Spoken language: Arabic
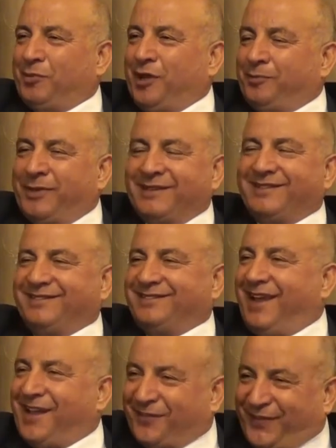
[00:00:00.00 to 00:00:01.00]
بنت
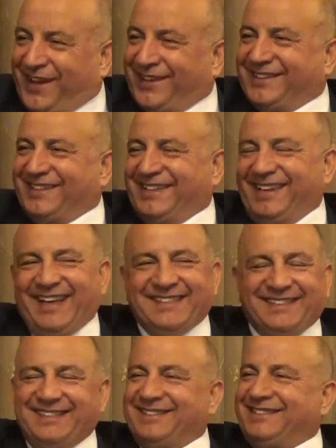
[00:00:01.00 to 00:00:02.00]
ناطفة أيضا
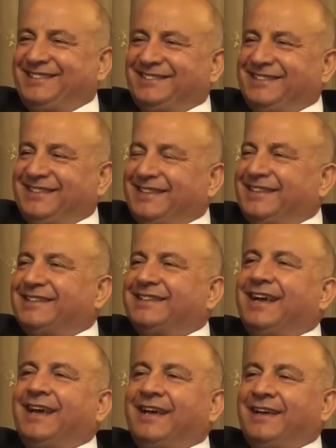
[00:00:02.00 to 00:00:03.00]
العزيزة
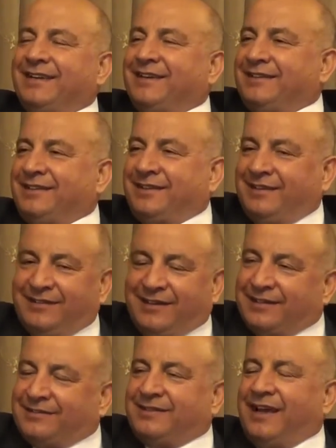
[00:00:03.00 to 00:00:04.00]
آه،
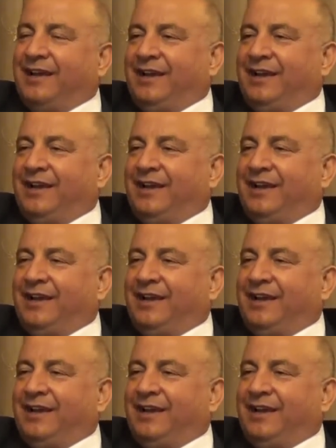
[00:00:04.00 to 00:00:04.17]
قدرت